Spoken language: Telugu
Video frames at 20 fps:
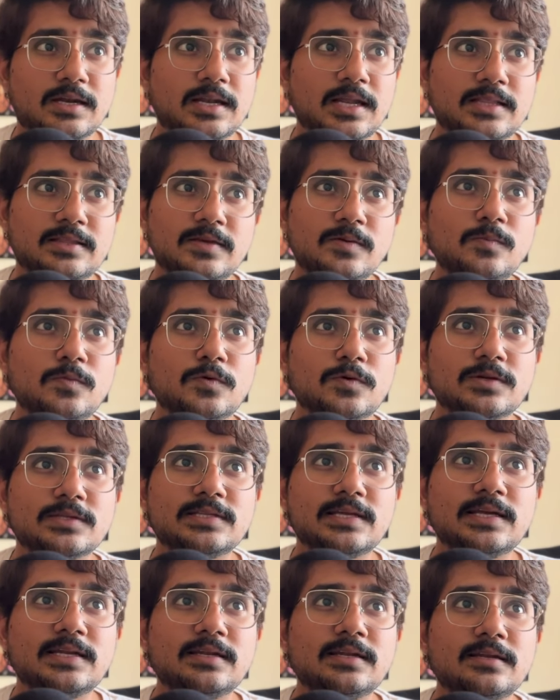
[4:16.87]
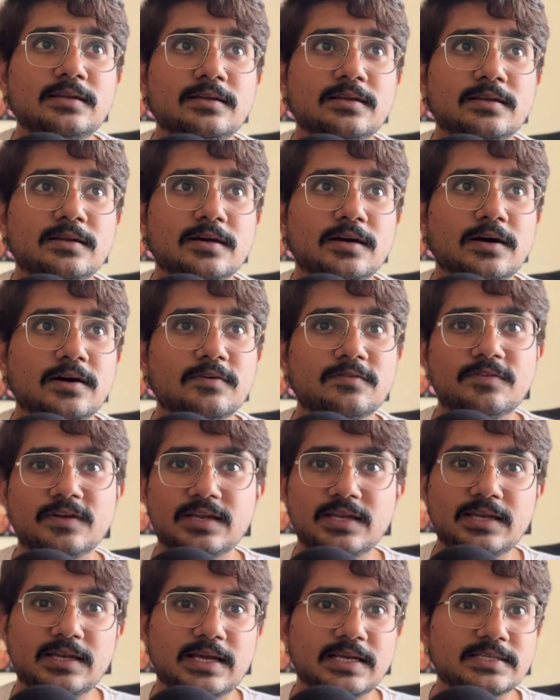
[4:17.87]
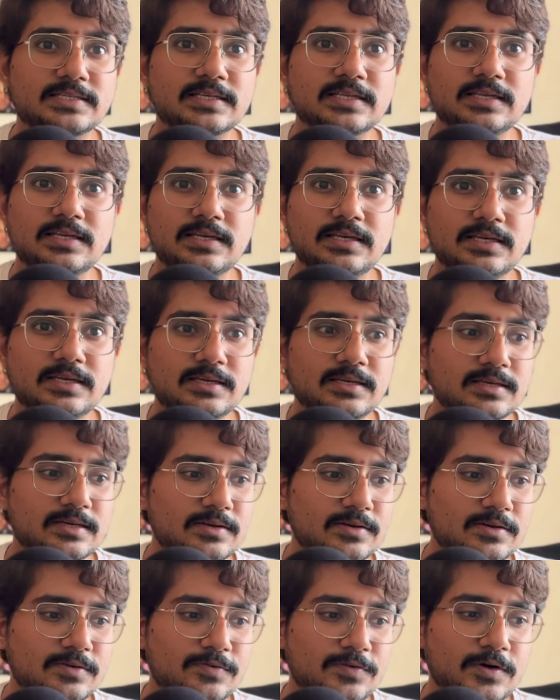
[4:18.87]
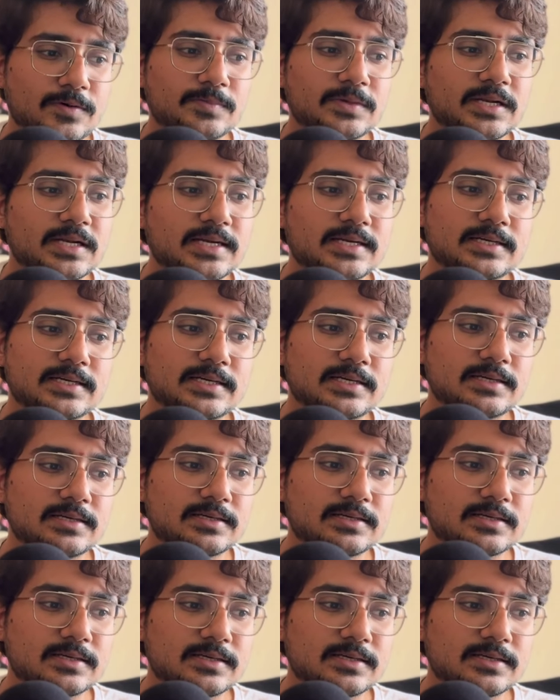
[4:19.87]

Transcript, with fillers: నథింగ్ మోర్ దెన్ అ వెరీ నైస్లీ ఫార్ములేటెడ్